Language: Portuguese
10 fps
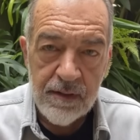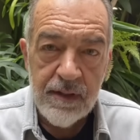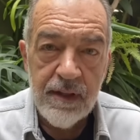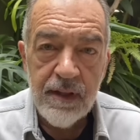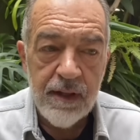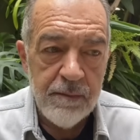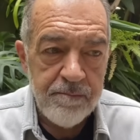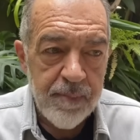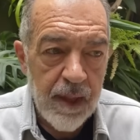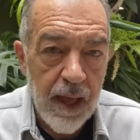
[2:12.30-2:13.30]
de
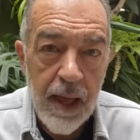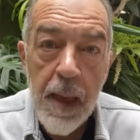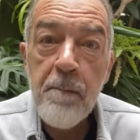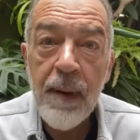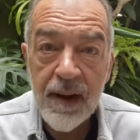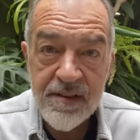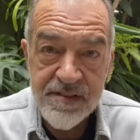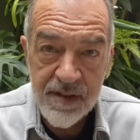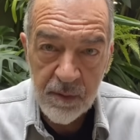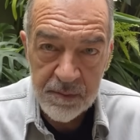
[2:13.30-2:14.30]

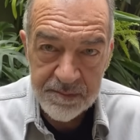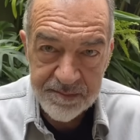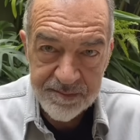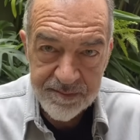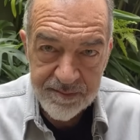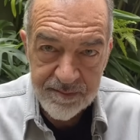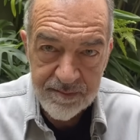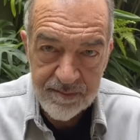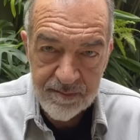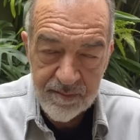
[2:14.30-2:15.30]
reparação.
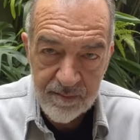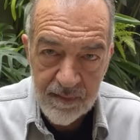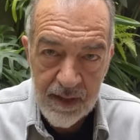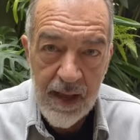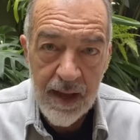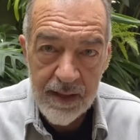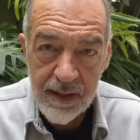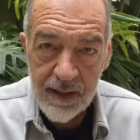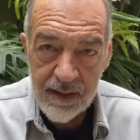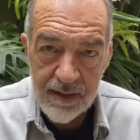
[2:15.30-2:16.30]
E
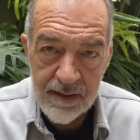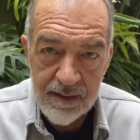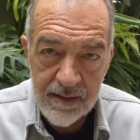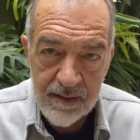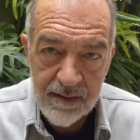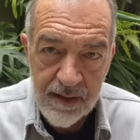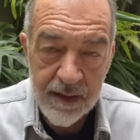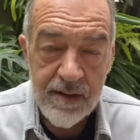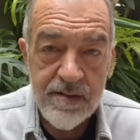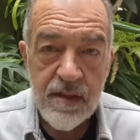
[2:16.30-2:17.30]
aí
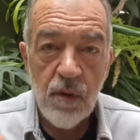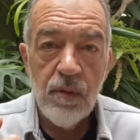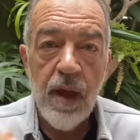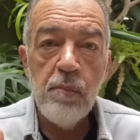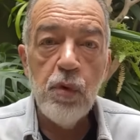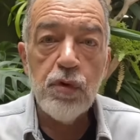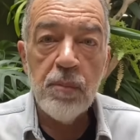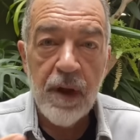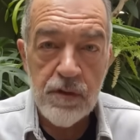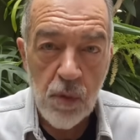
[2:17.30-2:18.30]
a questão é muito
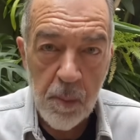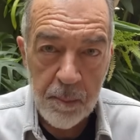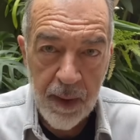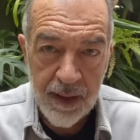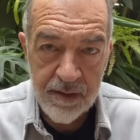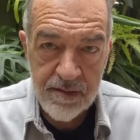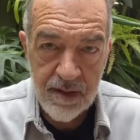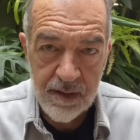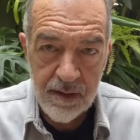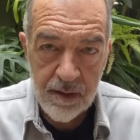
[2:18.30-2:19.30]
mais
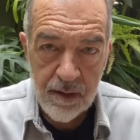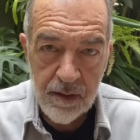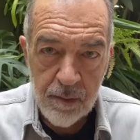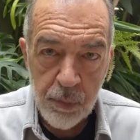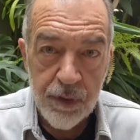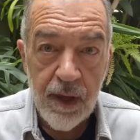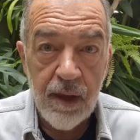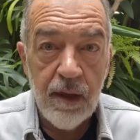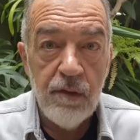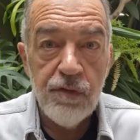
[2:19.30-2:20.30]
complexa,
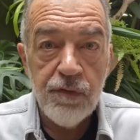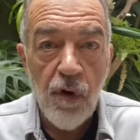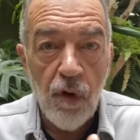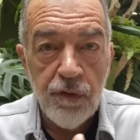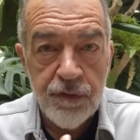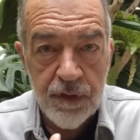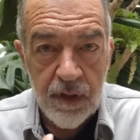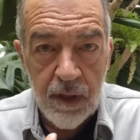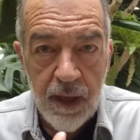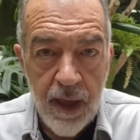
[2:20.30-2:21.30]
porque envolve
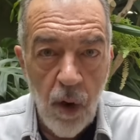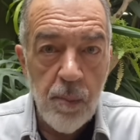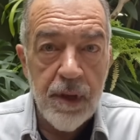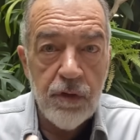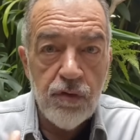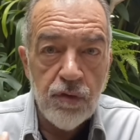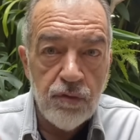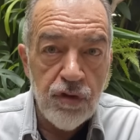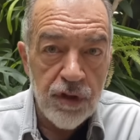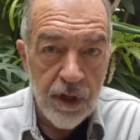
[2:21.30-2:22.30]
realmente um
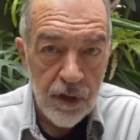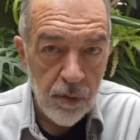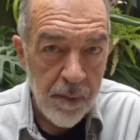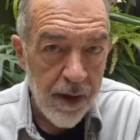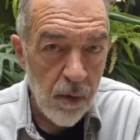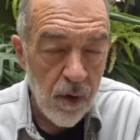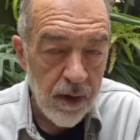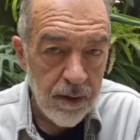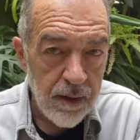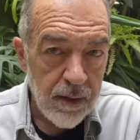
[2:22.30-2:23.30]
dinheiro
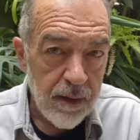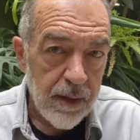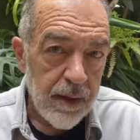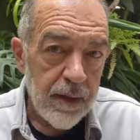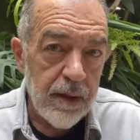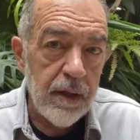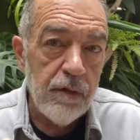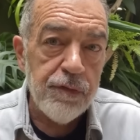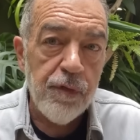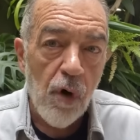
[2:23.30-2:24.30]
maior e
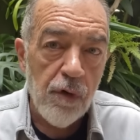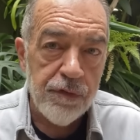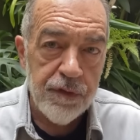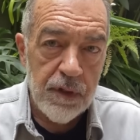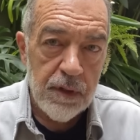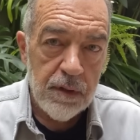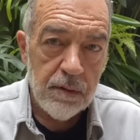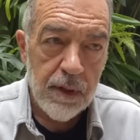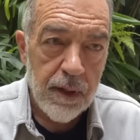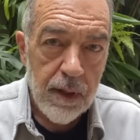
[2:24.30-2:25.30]
envolve
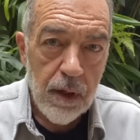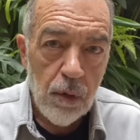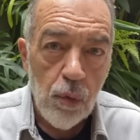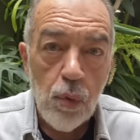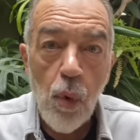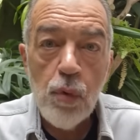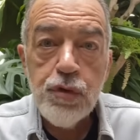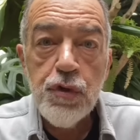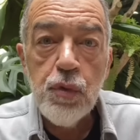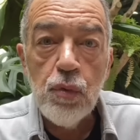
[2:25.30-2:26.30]
né, um
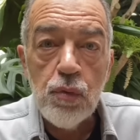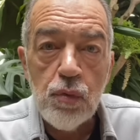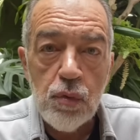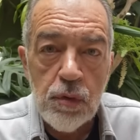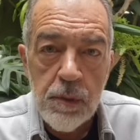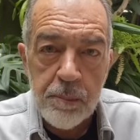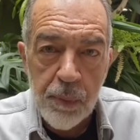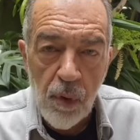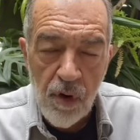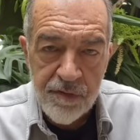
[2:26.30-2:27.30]
conjunto de
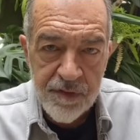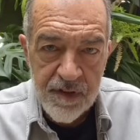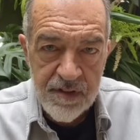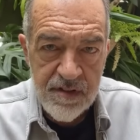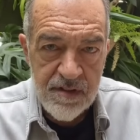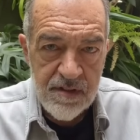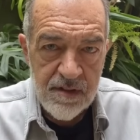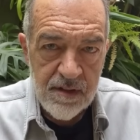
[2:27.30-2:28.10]
provas